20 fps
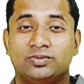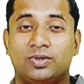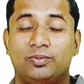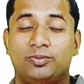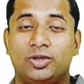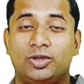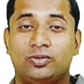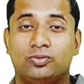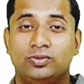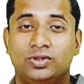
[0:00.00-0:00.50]

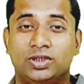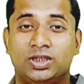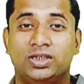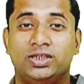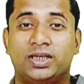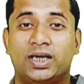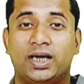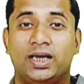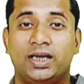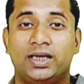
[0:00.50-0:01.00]
हमने ढूंढ के
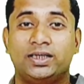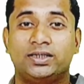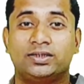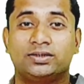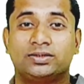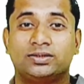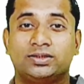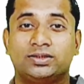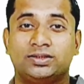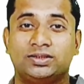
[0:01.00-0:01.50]
निकाला है
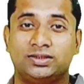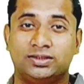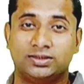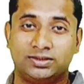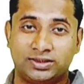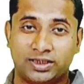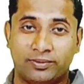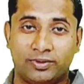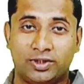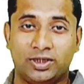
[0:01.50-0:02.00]

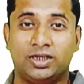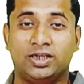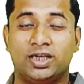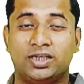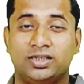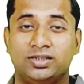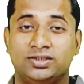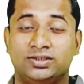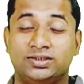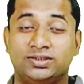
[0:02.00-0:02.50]
सेवन हिडन
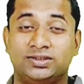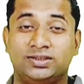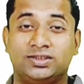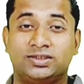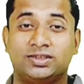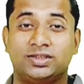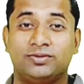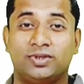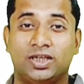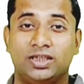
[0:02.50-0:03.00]
रीजन
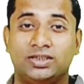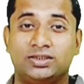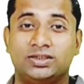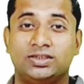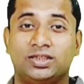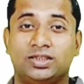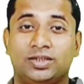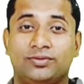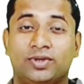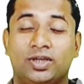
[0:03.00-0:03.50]
जिसकी वजह से
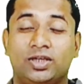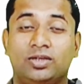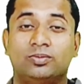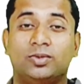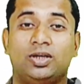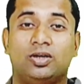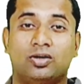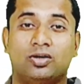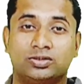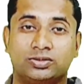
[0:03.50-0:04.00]
रिवेन्यू में
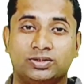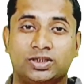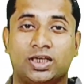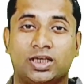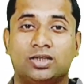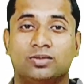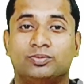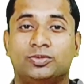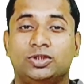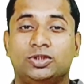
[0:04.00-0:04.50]
लॉस होता है
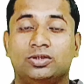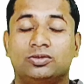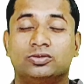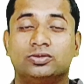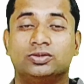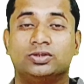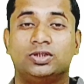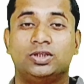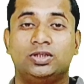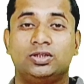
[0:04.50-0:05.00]
कंपनी
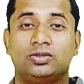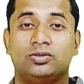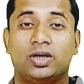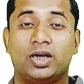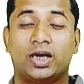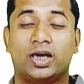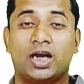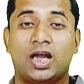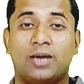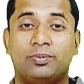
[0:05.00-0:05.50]
को तो
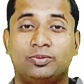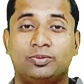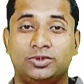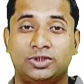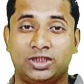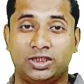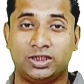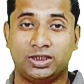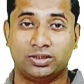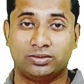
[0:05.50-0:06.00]
अगर आप
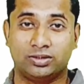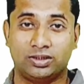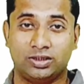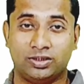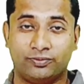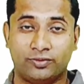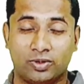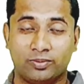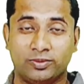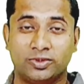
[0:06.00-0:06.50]
ये
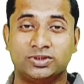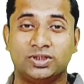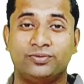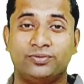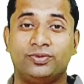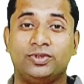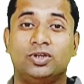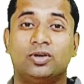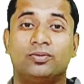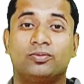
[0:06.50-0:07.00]
इन्फॉर्मेशन
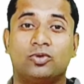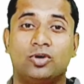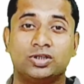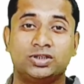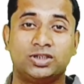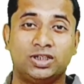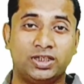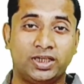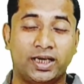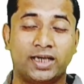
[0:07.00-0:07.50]
फ्री ऑफ
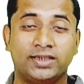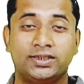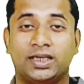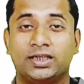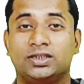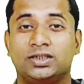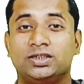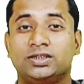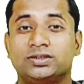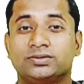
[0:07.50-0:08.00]
कॉस्ट लेना
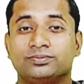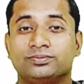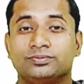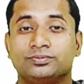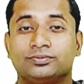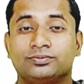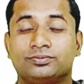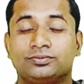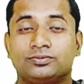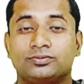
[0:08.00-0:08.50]
चाहते हैं
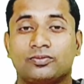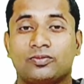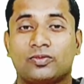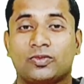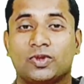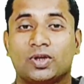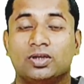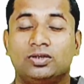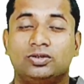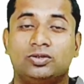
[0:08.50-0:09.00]

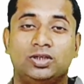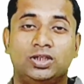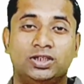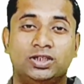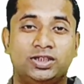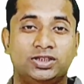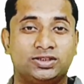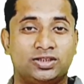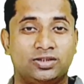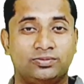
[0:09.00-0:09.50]
तो लिंक
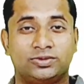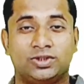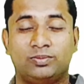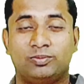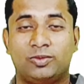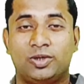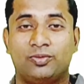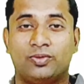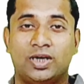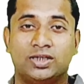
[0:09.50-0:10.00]
डिस्क्रिप्शन
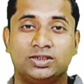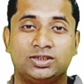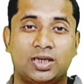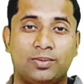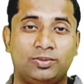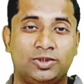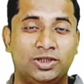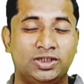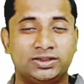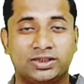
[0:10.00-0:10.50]
में वहाँ से
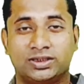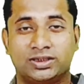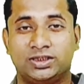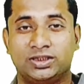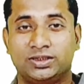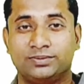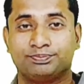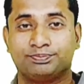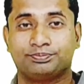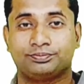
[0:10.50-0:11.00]
आप ले सकते हैं